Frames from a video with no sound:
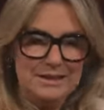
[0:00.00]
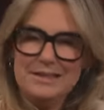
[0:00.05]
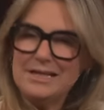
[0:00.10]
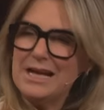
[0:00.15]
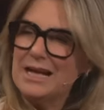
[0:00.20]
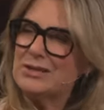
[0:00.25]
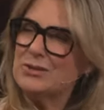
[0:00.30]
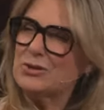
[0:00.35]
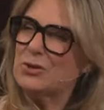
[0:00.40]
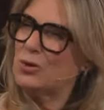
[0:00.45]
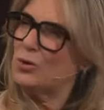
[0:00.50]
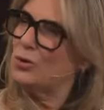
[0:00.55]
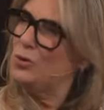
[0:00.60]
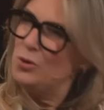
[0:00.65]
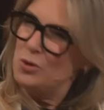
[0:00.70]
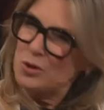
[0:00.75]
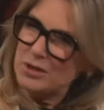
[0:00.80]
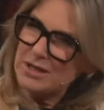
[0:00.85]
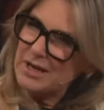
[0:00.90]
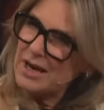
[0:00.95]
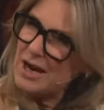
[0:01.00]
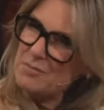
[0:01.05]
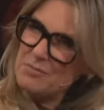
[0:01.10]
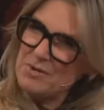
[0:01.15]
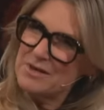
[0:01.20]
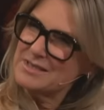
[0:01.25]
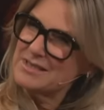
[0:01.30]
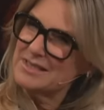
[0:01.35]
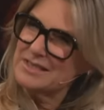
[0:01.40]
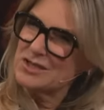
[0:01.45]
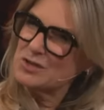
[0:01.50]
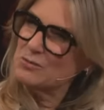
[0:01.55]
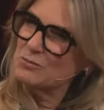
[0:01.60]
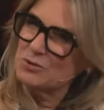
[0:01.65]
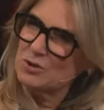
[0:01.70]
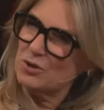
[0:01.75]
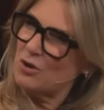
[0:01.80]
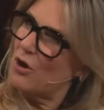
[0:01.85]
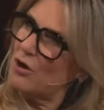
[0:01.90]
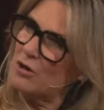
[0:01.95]
in der Kühlkammer sich
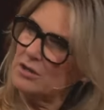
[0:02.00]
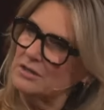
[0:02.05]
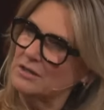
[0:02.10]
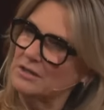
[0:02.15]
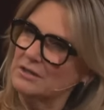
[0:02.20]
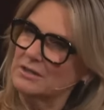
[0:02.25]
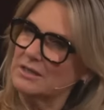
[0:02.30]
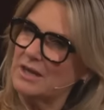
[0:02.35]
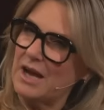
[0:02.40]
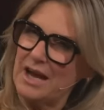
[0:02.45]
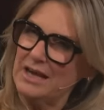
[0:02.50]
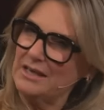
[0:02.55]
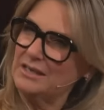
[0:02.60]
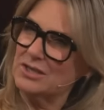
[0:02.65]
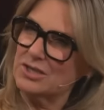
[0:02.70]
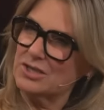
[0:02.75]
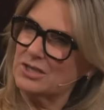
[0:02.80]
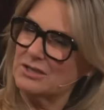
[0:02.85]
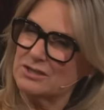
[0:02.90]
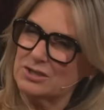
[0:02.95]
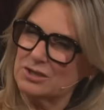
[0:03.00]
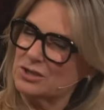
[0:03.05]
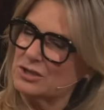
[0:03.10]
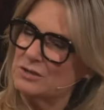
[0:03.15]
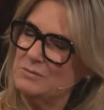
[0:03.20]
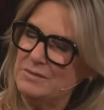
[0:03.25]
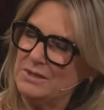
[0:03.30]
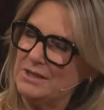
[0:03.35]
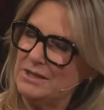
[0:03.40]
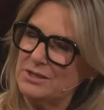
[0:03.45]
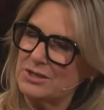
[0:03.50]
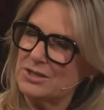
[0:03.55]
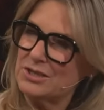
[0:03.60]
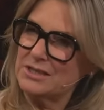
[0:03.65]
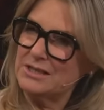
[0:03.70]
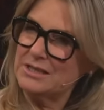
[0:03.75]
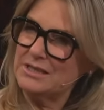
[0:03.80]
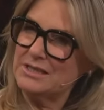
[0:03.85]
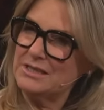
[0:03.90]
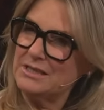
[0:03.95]
zum Trocknen reingestellt äh, Stimmt die
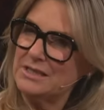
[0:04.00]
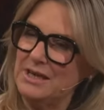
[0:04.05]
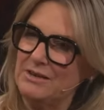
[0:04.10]
Geschichte?